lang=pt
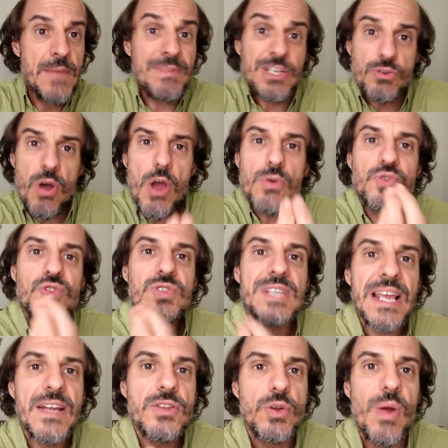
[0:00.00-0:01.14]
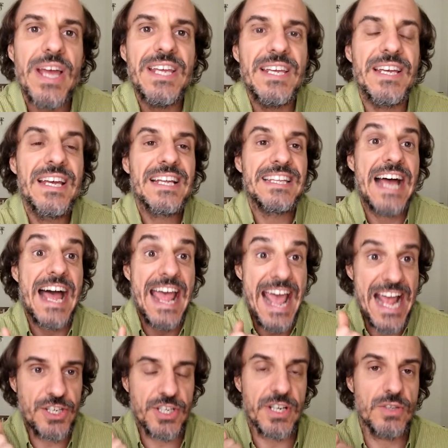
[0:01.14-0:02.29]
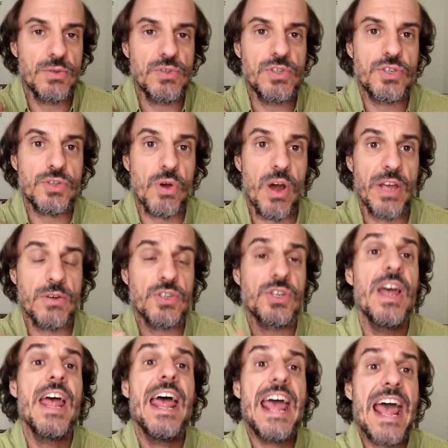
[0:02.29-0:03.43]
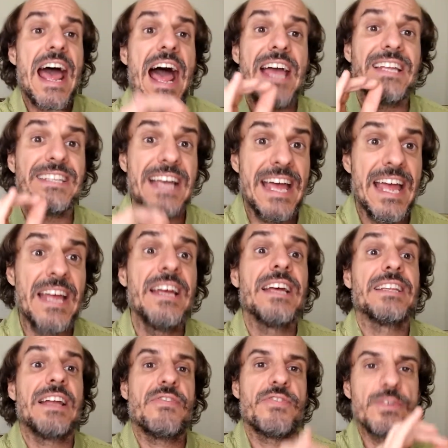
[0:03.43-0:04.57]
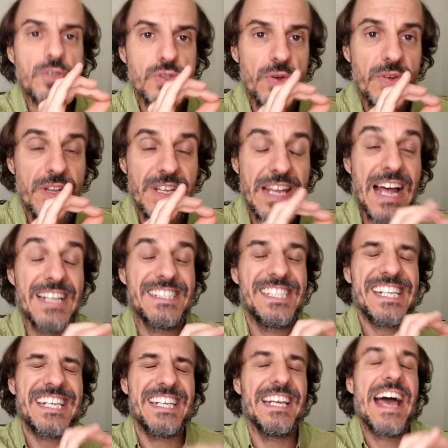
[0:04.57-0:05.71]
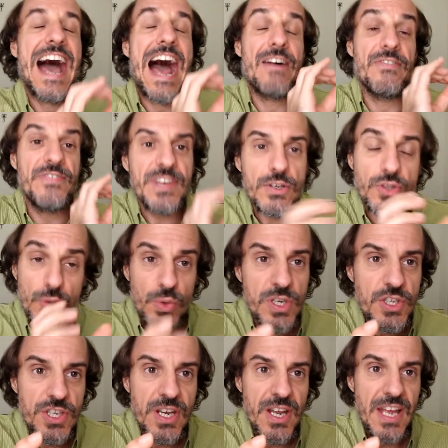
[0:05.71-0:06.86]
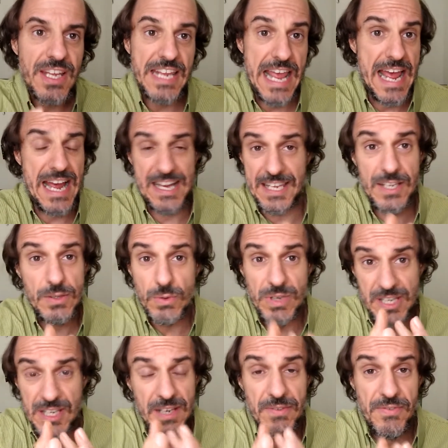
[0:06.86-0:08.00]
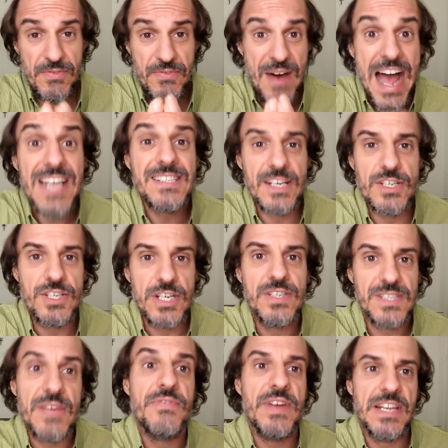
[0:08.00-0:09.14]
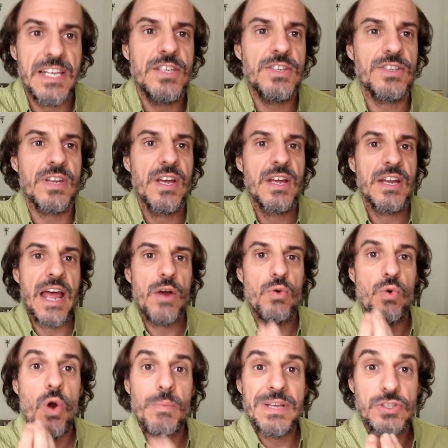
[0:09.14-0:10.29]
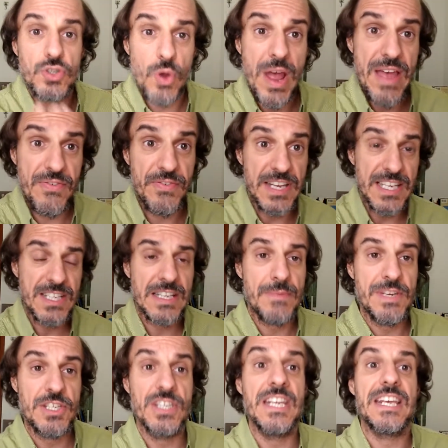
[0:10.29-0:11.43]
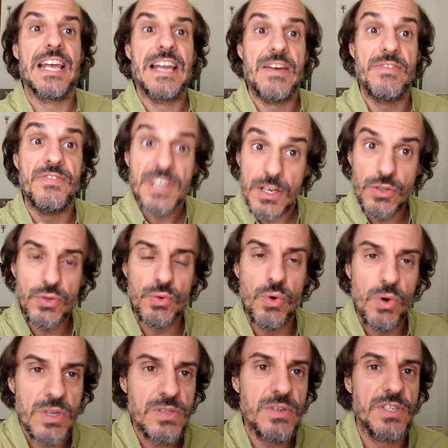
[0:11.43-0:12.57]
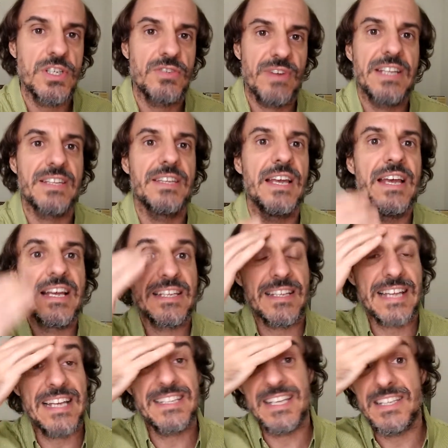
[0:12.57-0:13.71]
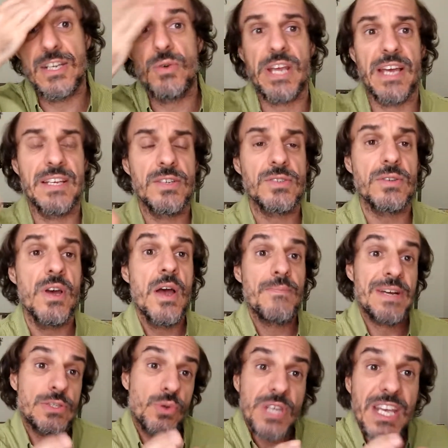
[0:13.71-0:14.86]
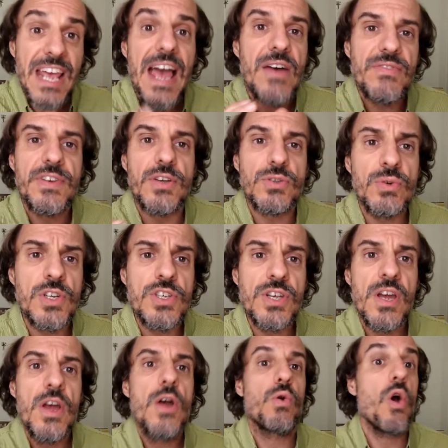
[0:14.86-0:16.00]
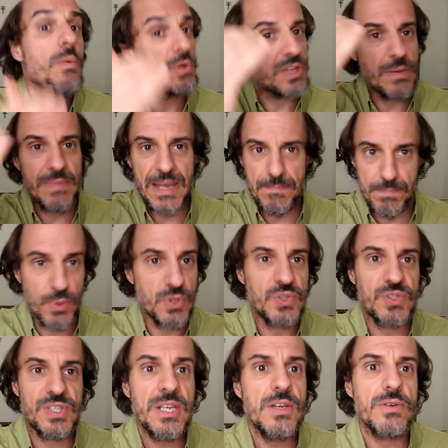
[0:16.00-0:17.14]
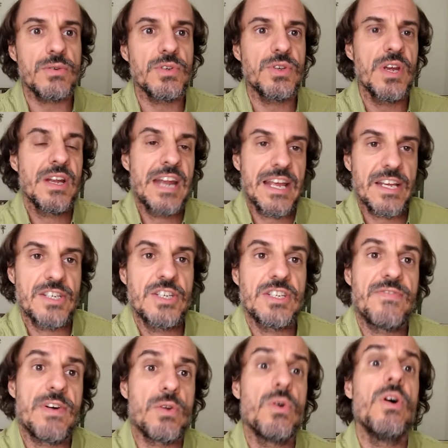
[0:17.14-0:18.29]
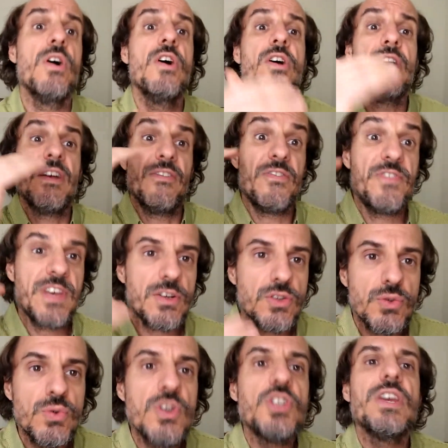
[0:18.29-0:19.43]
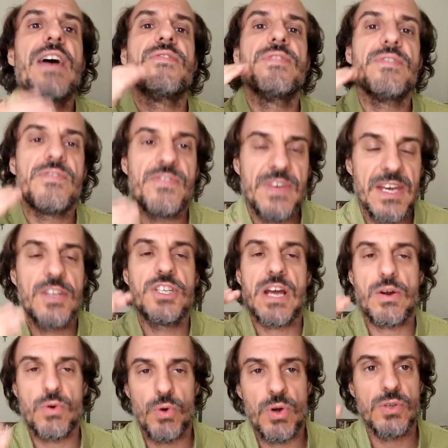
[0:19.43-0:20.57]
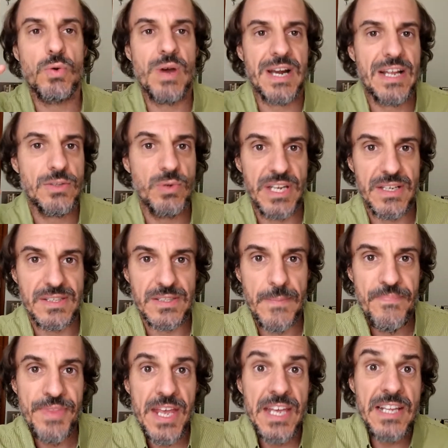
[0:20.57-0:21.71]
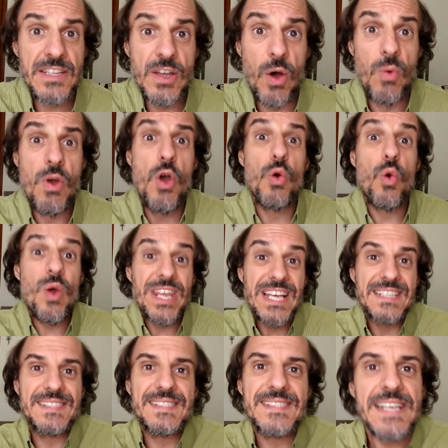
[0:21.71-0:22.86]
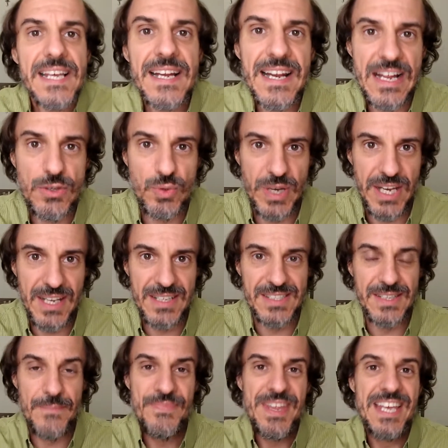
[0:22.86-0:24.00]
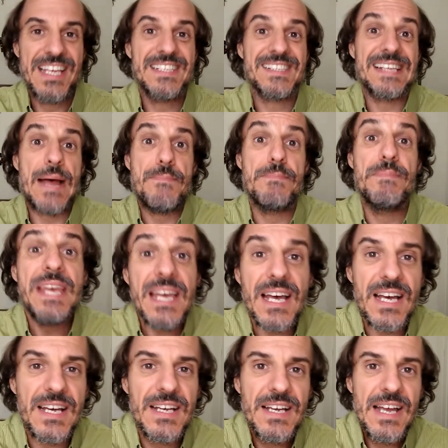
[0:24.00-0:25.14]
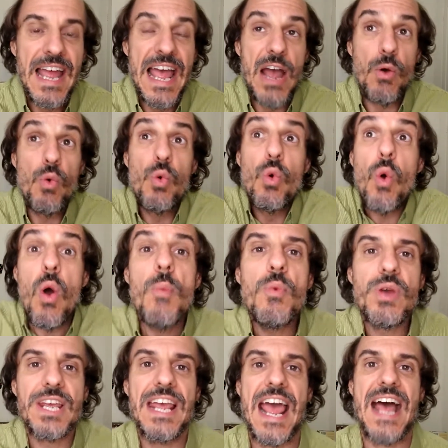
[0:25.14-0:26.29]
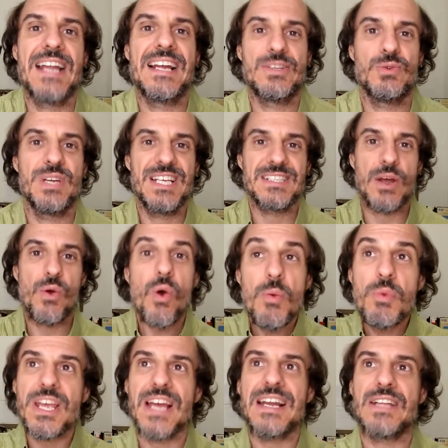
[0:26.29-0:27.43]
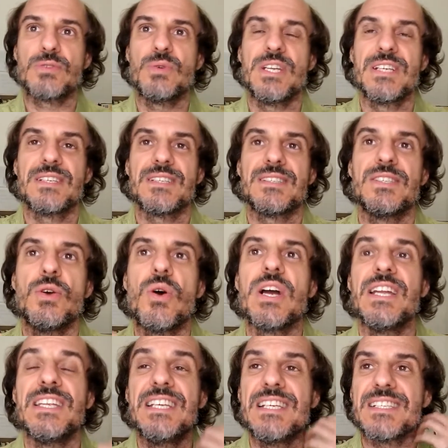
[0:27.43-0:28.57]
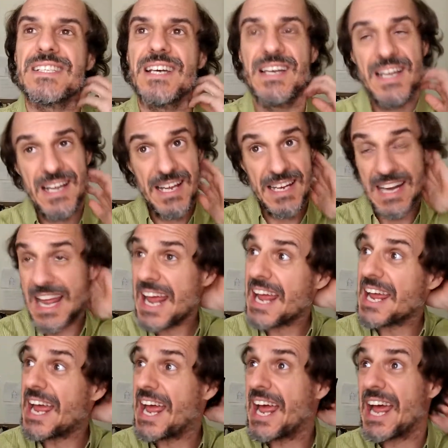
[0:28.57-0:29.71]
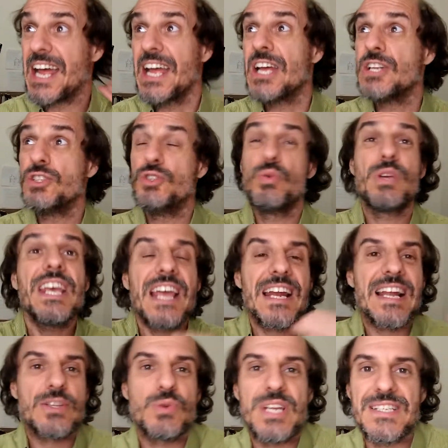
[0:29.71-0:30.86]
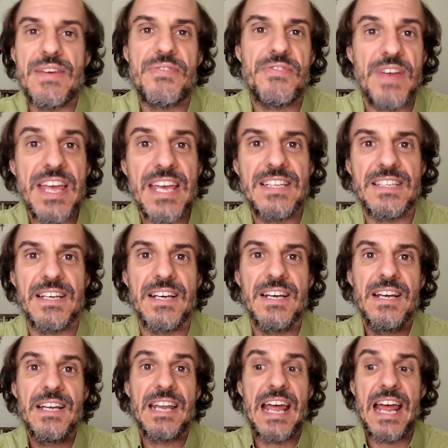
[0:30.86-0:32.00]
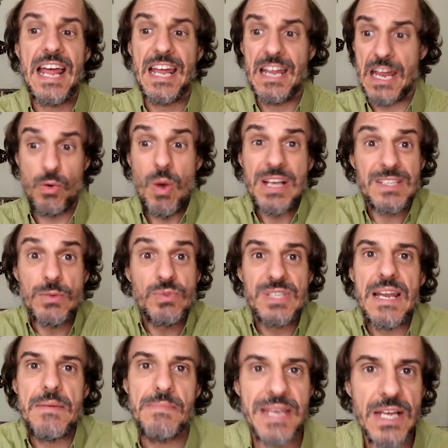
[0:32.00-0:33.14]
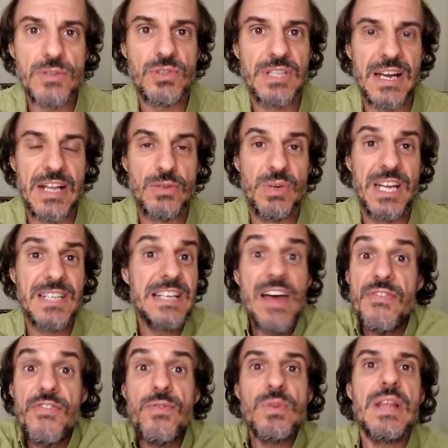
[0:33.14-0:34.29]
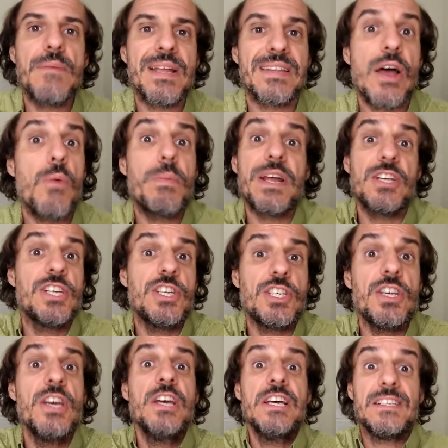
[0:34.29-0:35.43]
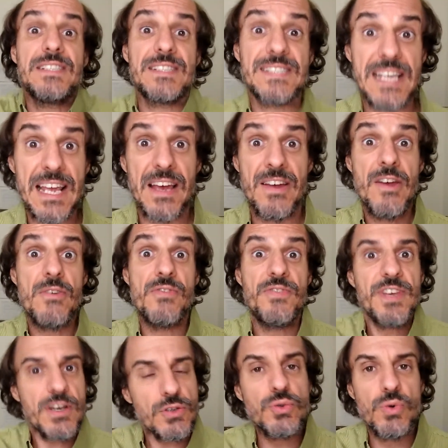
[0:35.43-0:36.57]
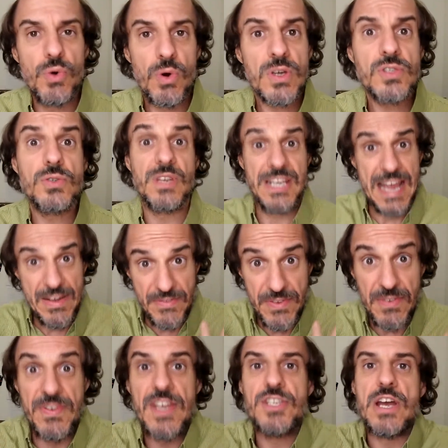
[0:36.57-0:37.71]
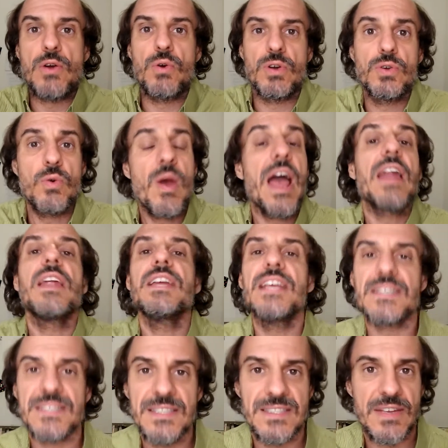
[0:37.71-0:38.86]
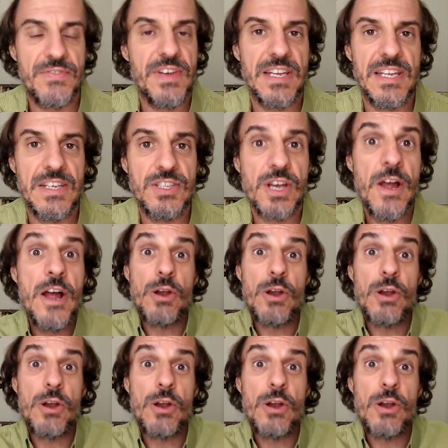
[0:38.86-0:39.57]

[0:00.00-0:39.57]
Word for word: Mas qual é o centro aí da ética dos estoicos? É a ideia da, da de que a virtude que é aquilo que faz a gente ser feliz. Né? O homem só é feliz na medida em que ele é virtuoso, a gente vai tentar entender o que é isso. Mas o que é a virtude? Como também para os cínicos, né, que a gente já falou, virtude é viver de acordo com a natureza. Então, conhecer a natureza e saber é, o como que é a natureza, como que a natureza se organiza, né, é, do que, que a natureza é feita, né, é, quais são os elementos da natureza, é fundamental para a gente ser virtuoso, que é viver de acordo com ela e assim ser feliz.